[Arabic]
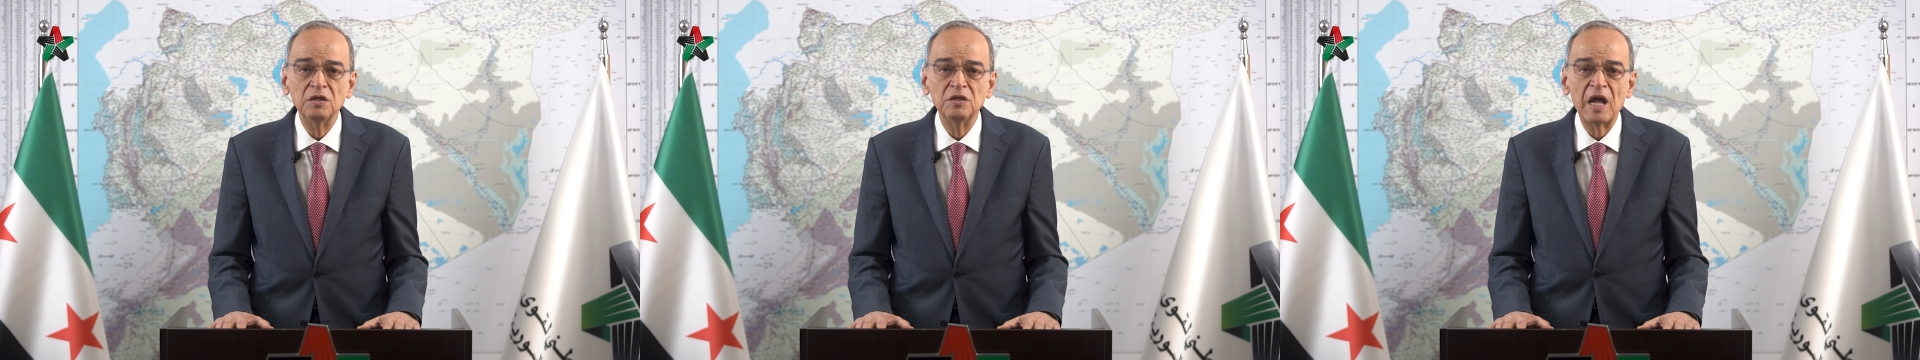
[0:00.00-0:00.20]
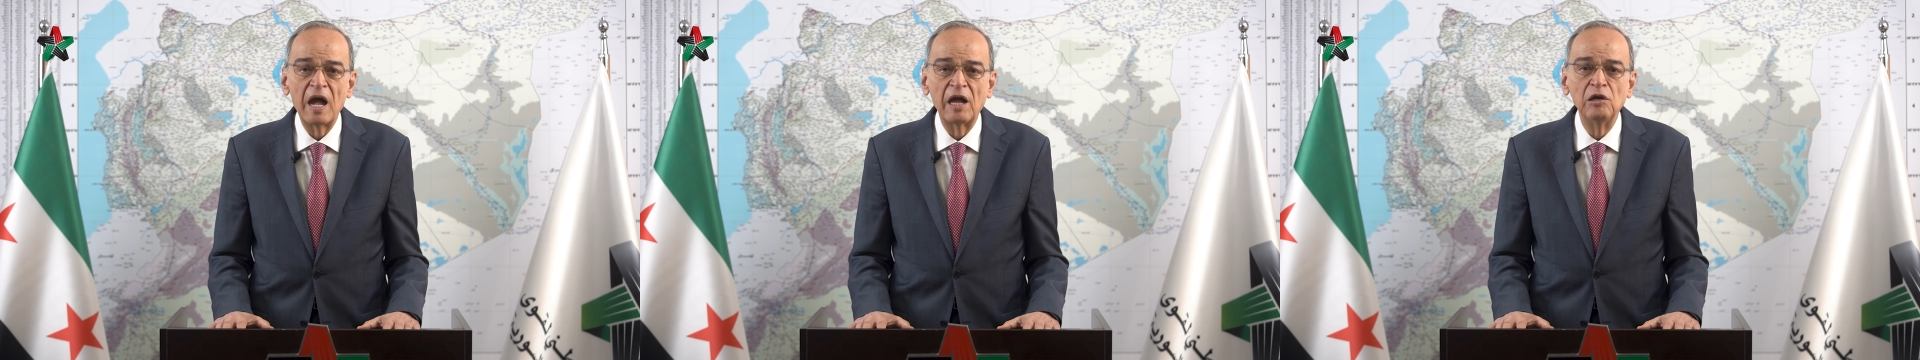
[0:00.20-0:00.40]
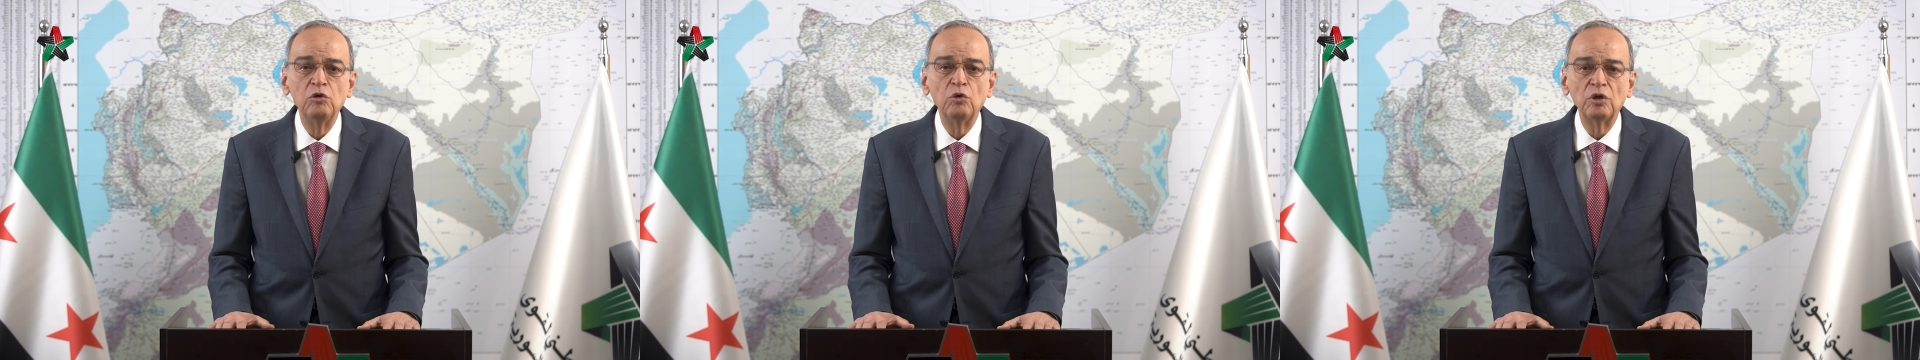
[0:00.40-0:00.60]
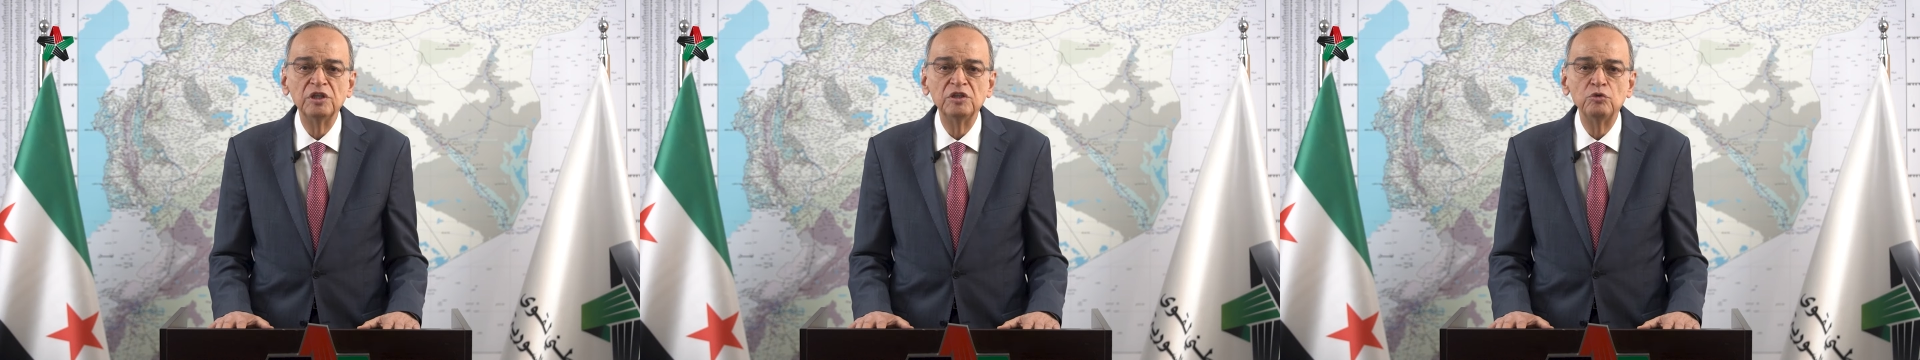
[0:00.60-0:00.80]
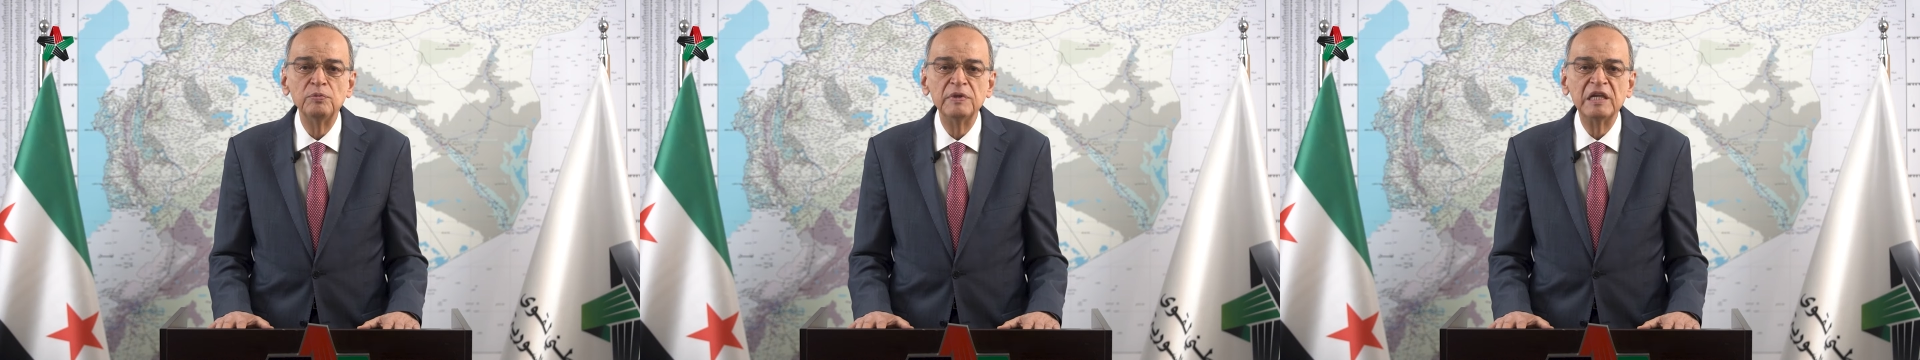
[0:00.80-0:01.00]
يحل
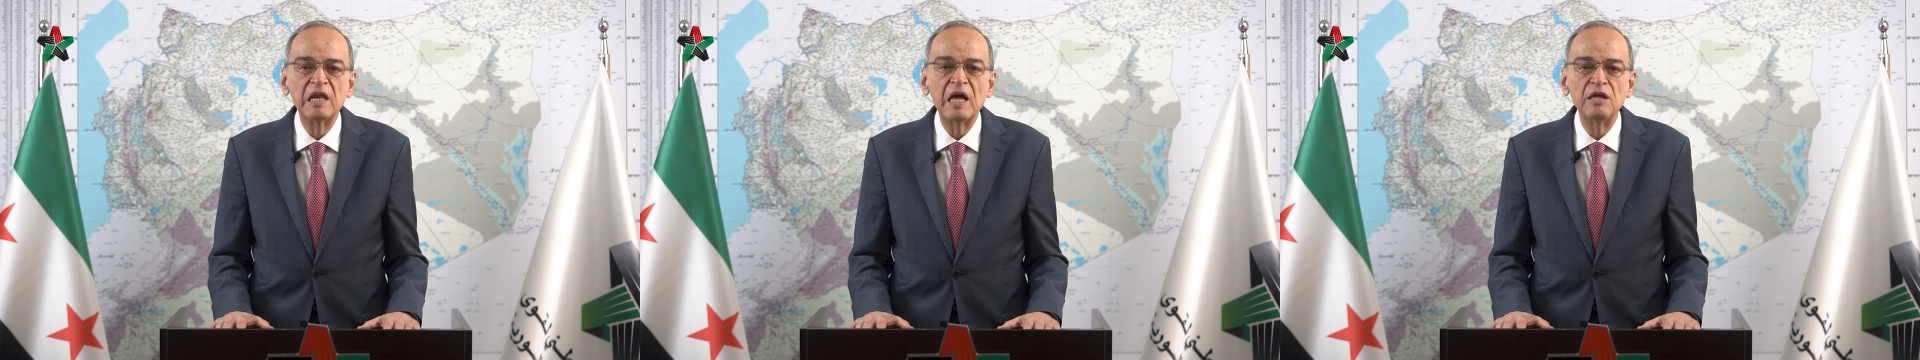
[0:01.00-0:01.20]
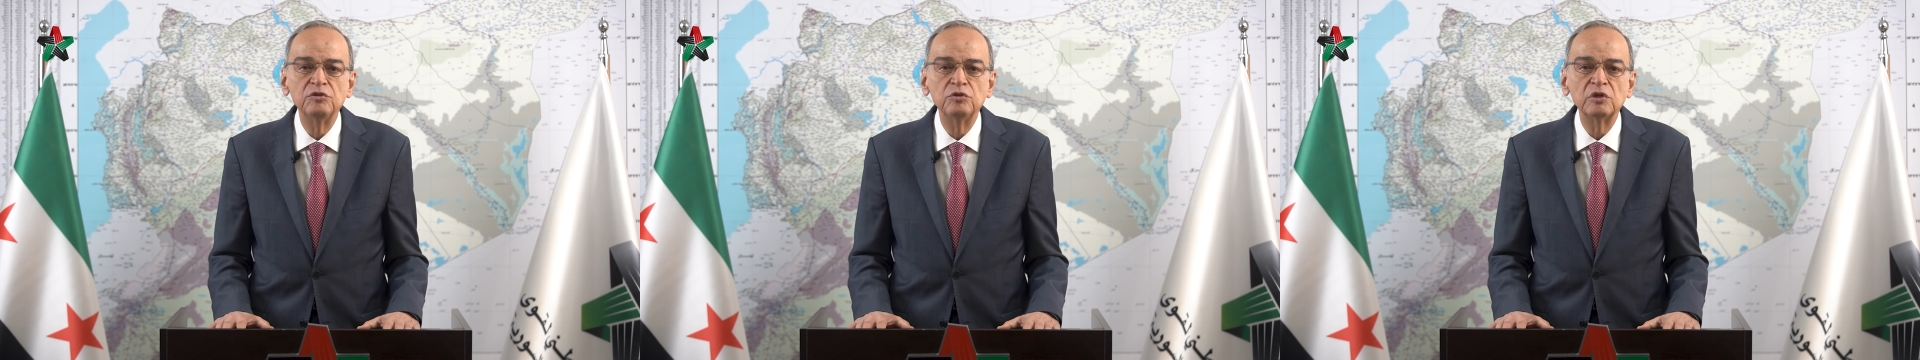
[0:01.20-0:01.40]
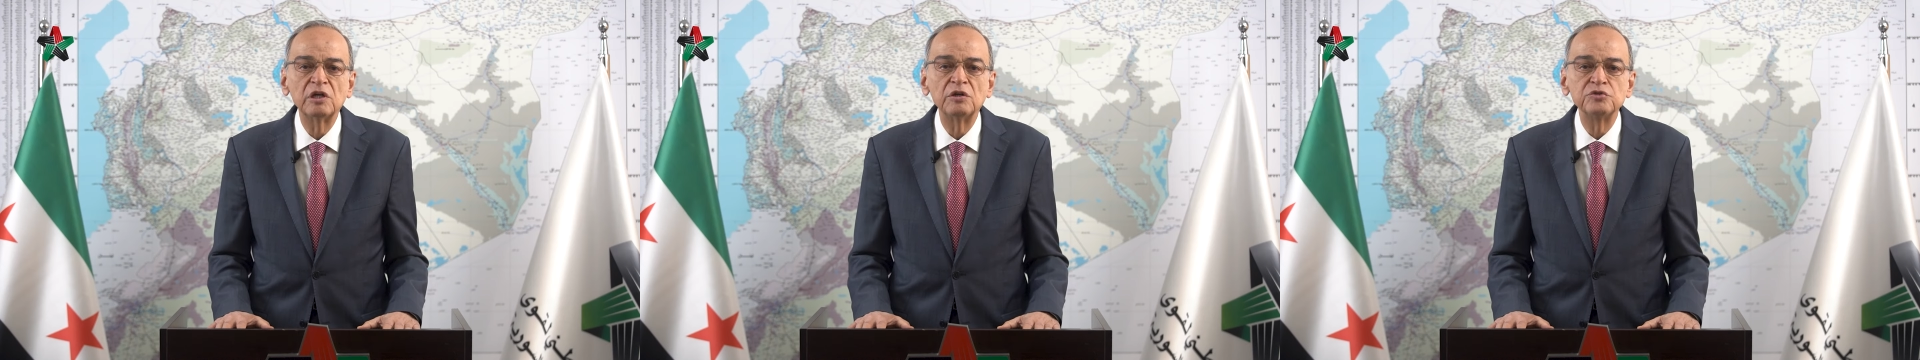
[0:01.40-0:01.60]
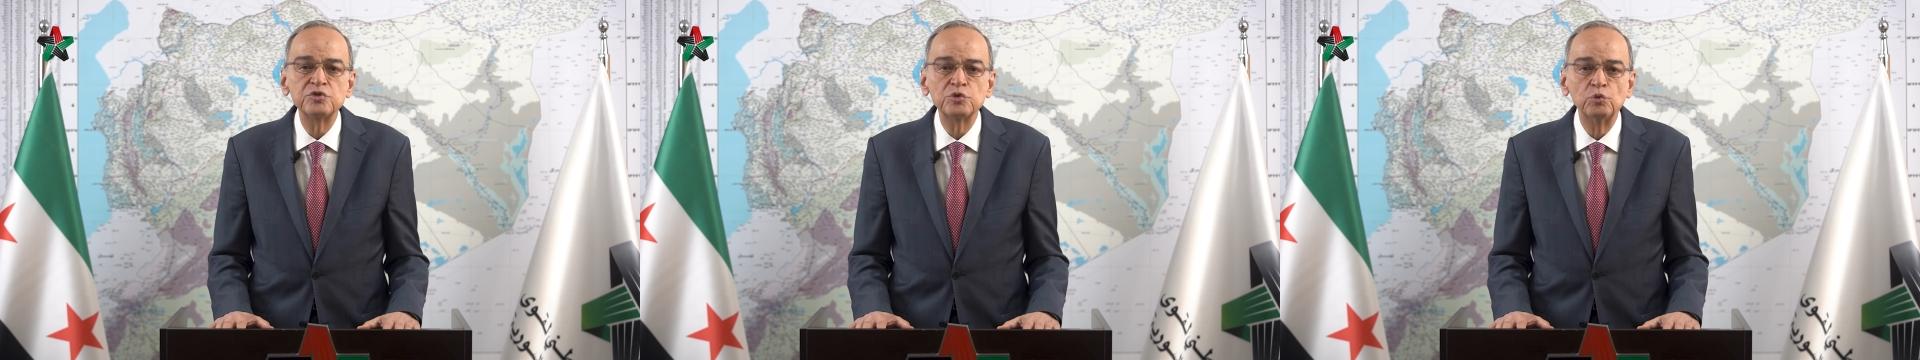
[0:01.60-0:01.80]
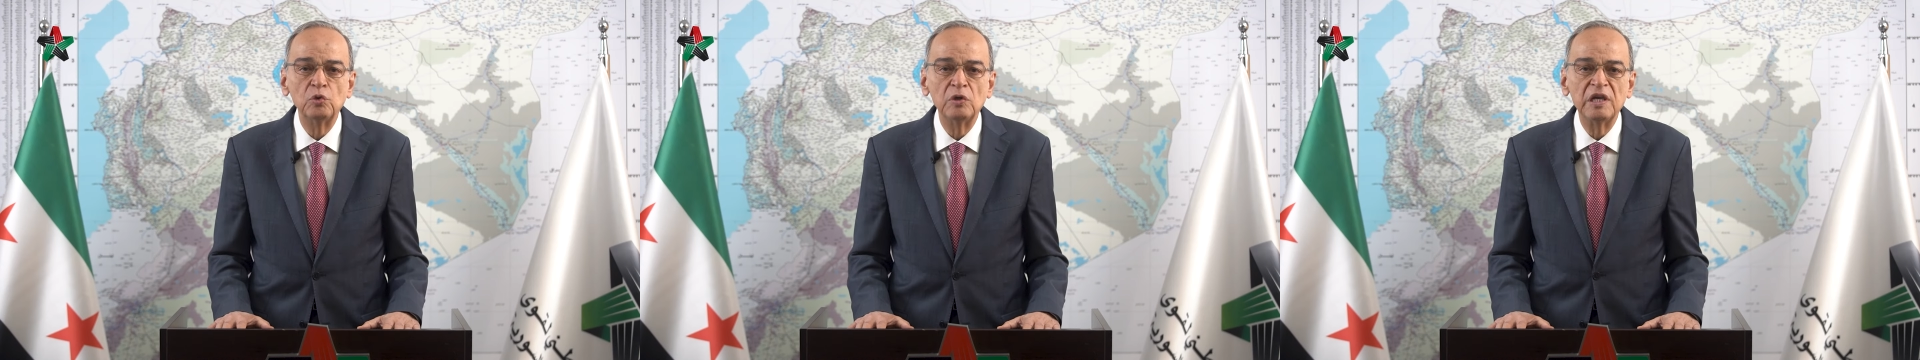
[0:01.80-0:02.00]
عيد ميلاد
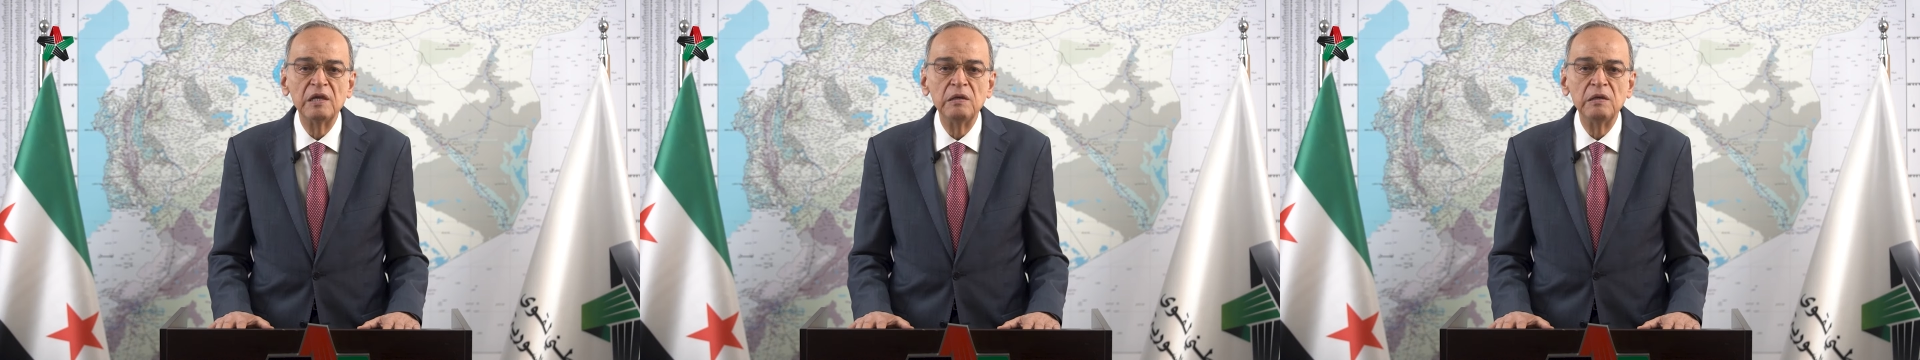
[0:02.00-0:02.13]
رسول